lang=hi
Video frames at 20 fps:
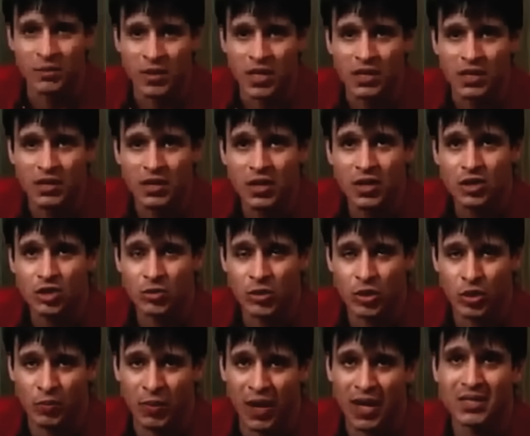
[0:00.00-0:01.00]
यू एंड मी
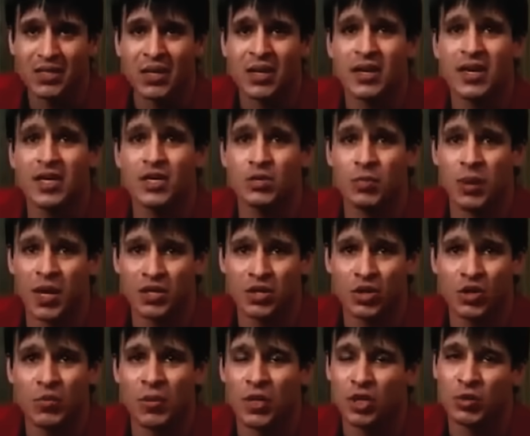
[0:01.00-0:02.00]
तुम्हें कोई बात करनी है तो
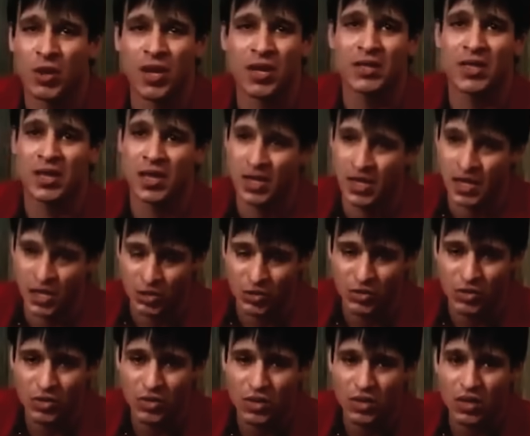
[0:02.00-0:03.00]
बात करो मैं तुम्हारी तरह
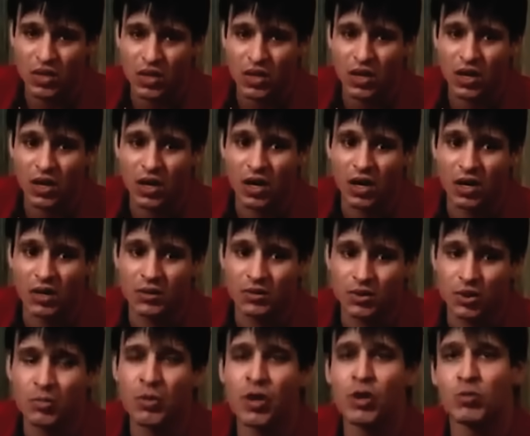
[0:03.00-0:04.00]
नहीं हूँ uh,
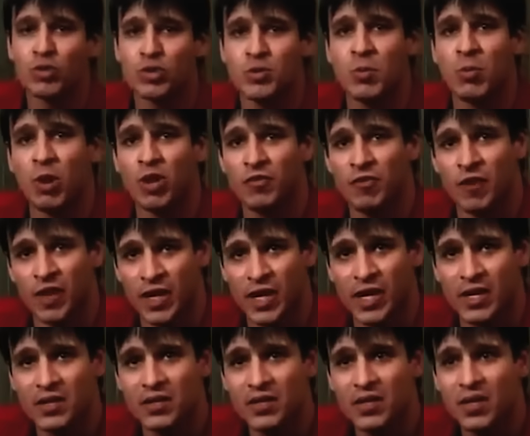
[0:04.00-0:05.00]
तुम में और मुझ में बहुत
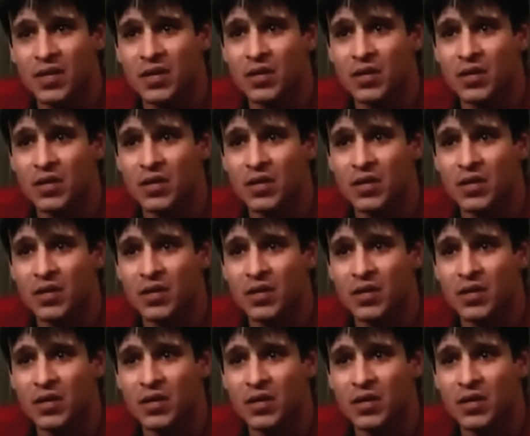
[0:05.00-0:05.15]
फ़र्क है